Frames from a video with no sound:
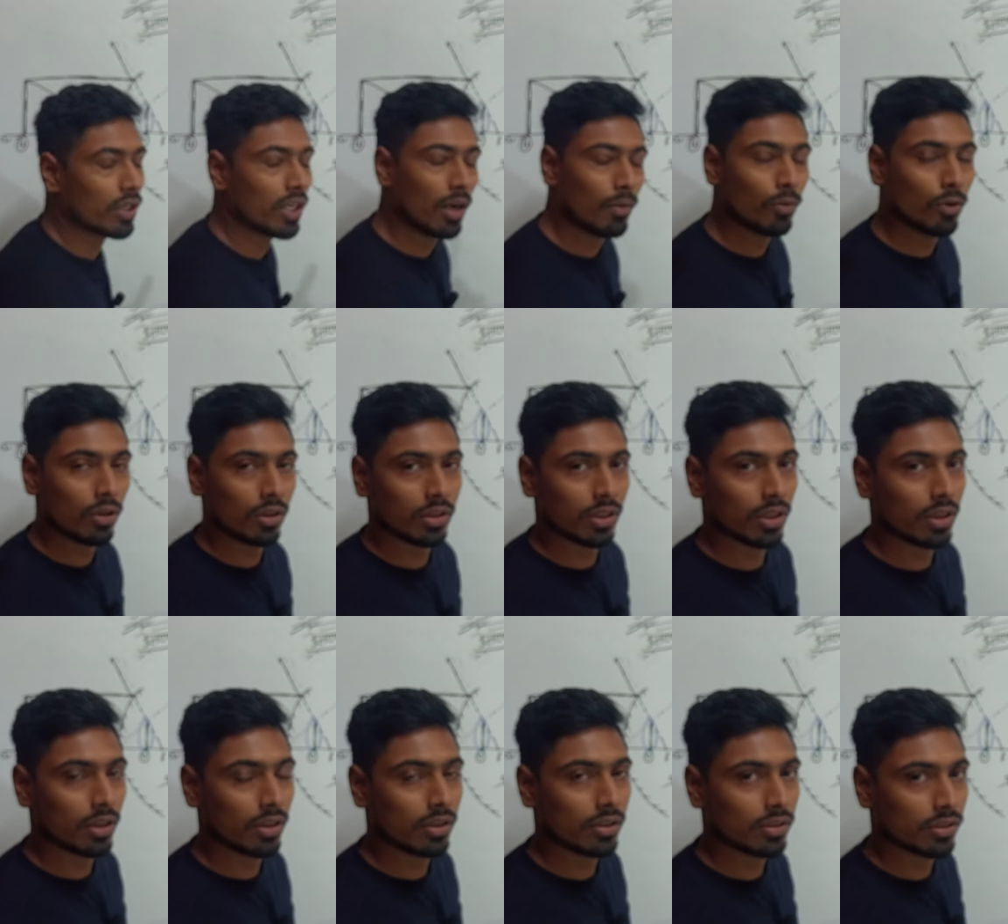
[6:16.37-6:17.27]
को क्या बोलते
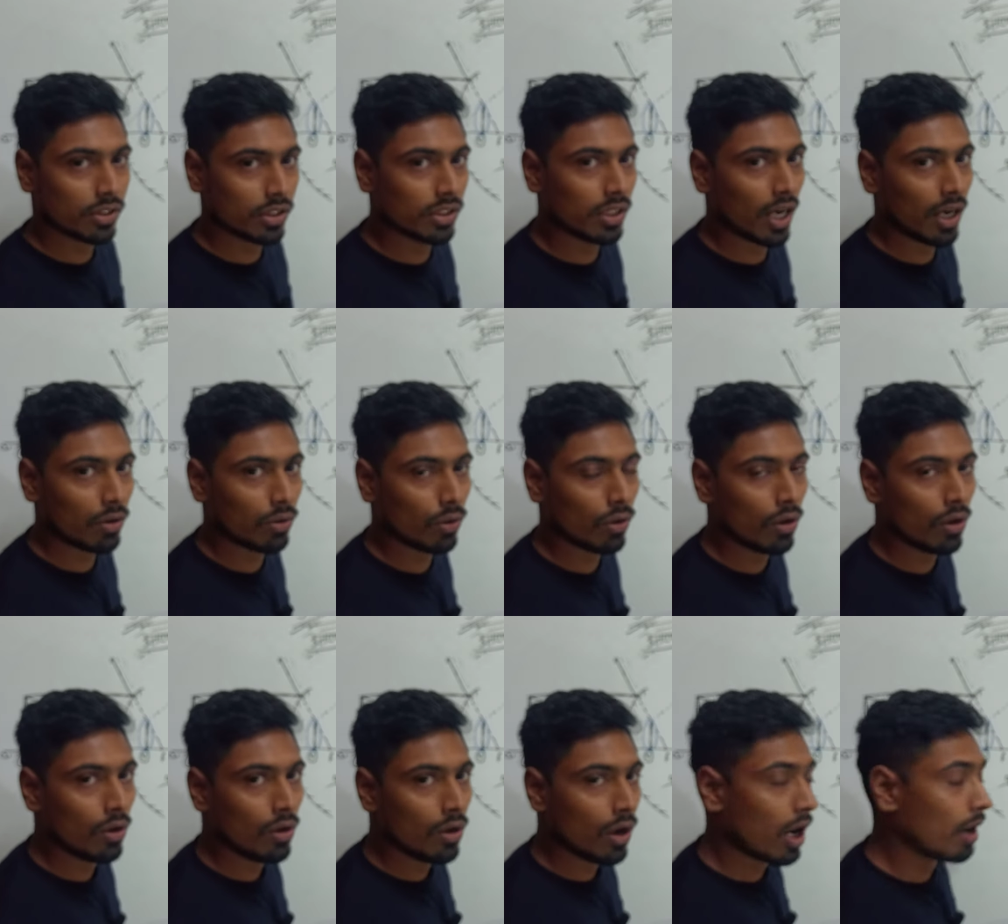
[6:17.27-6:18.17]
हैं सीधा को
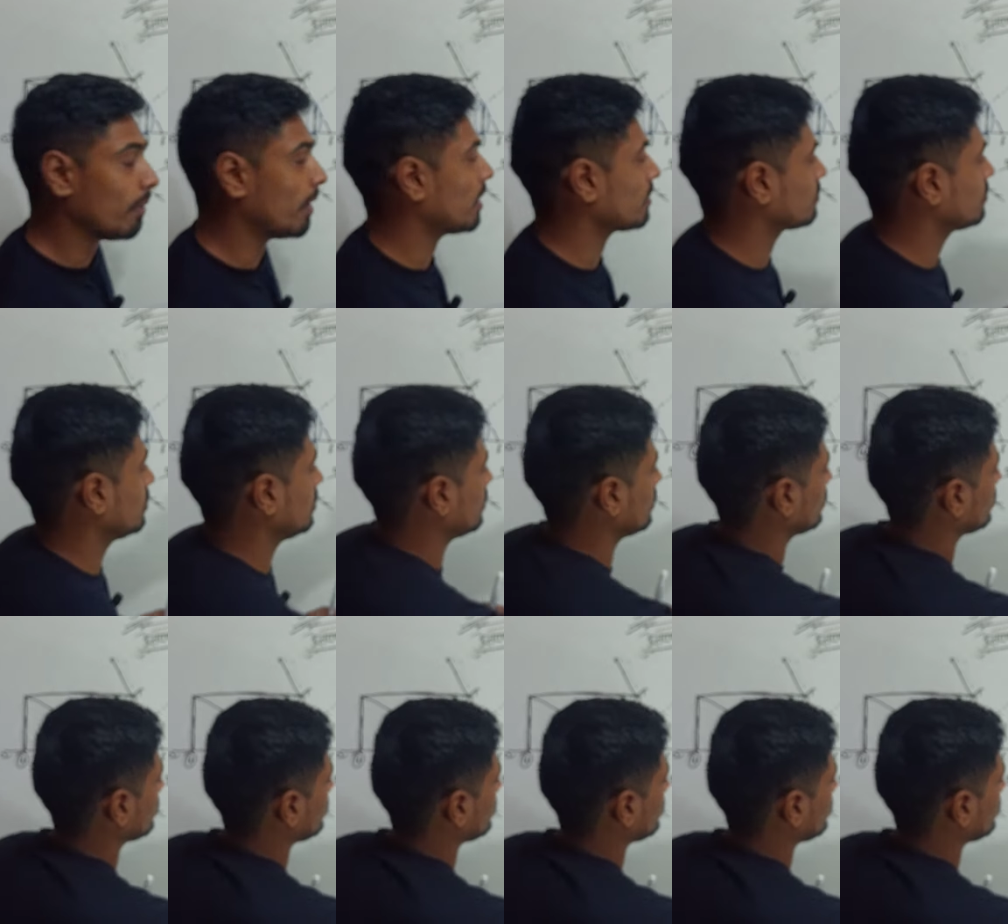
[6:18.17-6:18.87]
आभासी